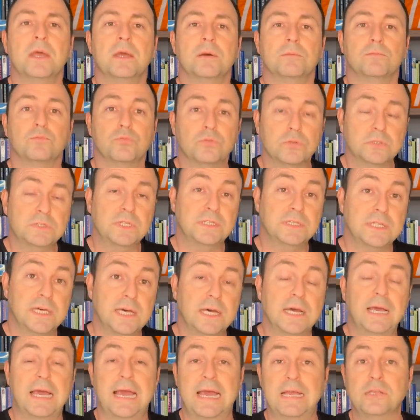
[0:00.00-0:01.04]
Burada
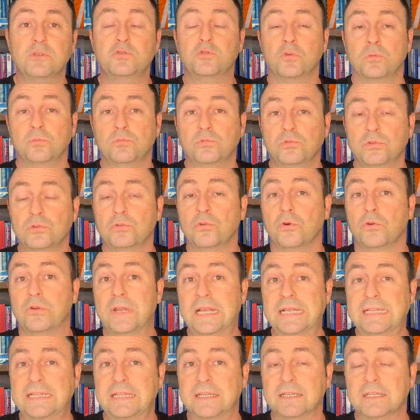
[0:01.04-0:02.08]
da en son bunun
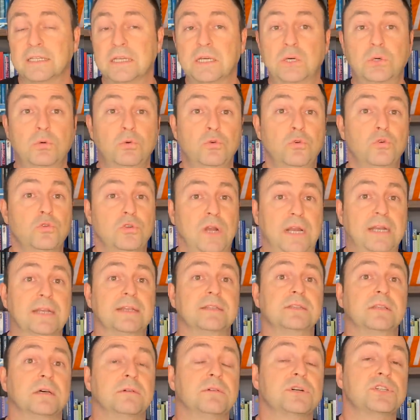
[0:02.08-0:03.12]
örneklerini Ukrayna
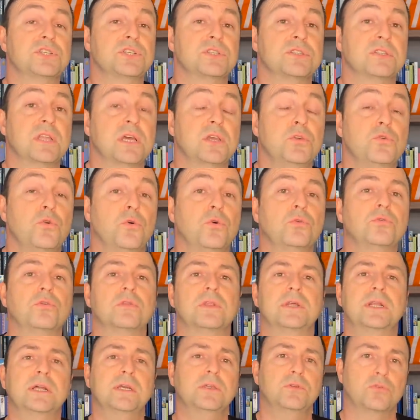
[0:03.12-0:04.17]
Savaşı'nda yoğun
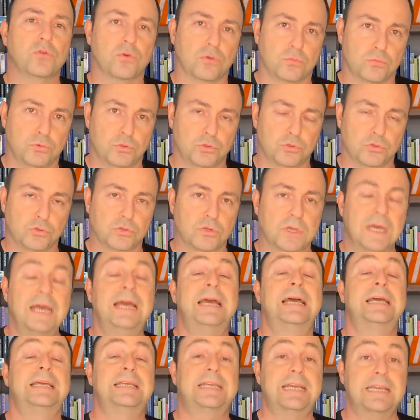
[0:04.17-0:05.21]
olarak görmüştük.
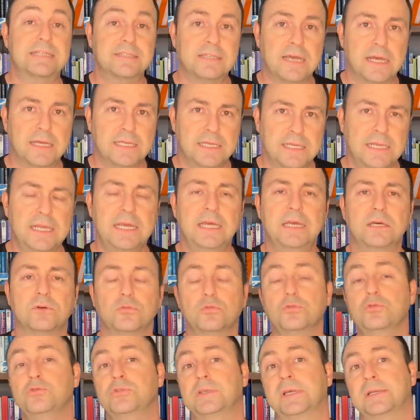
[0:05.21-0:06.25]
Keza yine
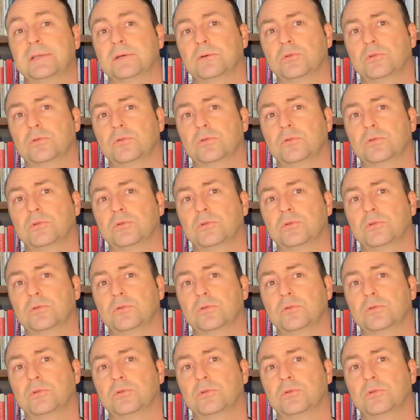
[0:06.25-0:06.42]
Rusya'nın